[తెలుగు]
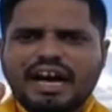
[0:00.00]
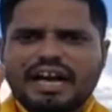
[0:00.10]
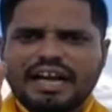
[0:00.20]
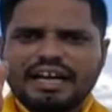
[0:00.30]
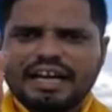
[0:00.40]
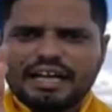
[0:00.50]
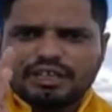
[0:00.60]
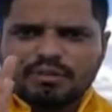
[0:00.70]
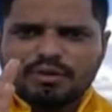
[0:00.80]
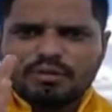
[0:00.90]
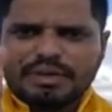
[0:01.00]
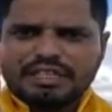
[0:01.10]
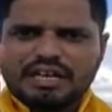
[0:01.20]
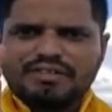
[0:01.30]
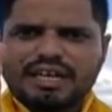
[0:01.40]
అలాగే రాష్ట్రంలో
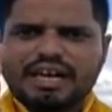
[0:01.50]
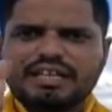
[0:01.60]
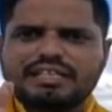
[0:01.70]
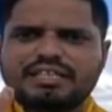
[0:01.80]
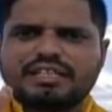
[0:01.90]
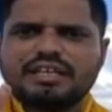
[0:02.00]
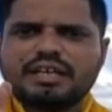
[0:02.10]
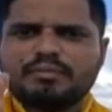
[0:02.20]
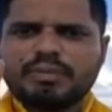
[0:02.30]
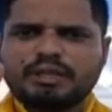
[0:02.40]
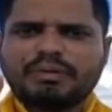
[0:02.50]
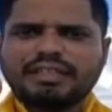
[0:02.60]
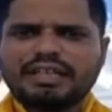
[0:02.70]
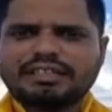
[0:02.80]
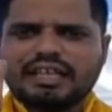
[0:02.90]
పెంచినటువంటి ఆర్టీసీ బస్
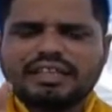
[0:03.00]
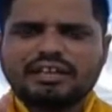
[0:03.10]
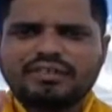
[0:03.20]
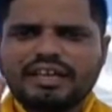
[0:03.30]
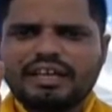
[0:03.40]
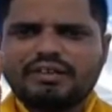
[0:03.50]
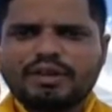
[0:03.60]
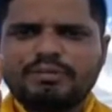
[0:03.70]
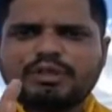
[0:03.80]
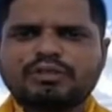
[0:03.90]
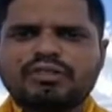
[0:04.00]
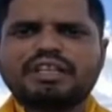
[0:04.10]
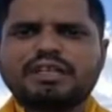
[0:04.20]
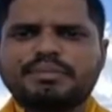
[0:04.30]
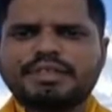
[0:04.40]
పాజీల ఛార్జీలను వెంటనే
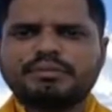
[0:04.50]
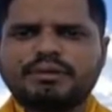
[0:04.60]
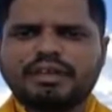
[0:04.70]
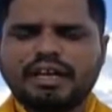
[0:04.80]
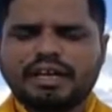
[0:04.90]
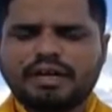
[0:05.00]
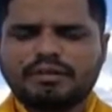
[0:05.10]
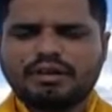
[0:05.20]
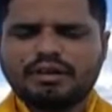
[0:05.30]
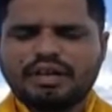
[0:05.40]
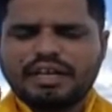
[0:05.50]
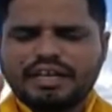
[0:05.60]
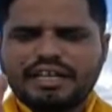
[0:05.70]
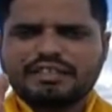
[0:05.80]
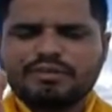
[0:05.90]
విరమించుకోవాలని చెప్పేసి మేము తెలంగాణ
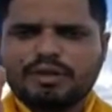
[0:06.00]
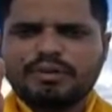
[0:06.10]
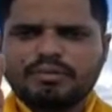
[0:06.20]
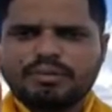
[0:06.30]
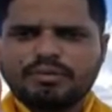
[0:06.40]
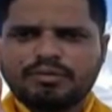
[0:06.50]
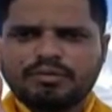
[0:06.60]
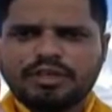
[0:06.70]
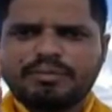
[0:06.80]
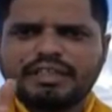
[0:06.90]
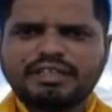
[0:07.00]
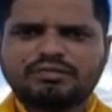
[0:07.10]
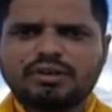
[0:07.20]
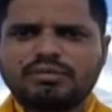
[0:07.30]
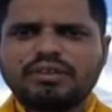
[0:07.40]
టీఎన్ఎస్ఎఫ్ తరఫున మేము డిమాండ్
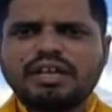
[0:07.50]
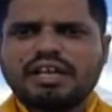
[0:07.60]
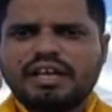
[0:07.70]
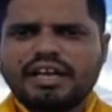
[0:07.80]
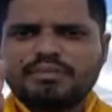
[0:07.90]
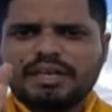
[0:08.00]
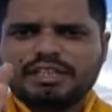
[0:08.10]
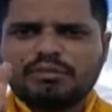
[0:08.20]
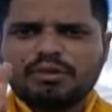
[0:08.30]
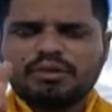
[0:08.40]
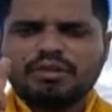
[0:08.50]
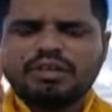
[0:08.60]
చేస్తున్నాము లేని పక్షంలో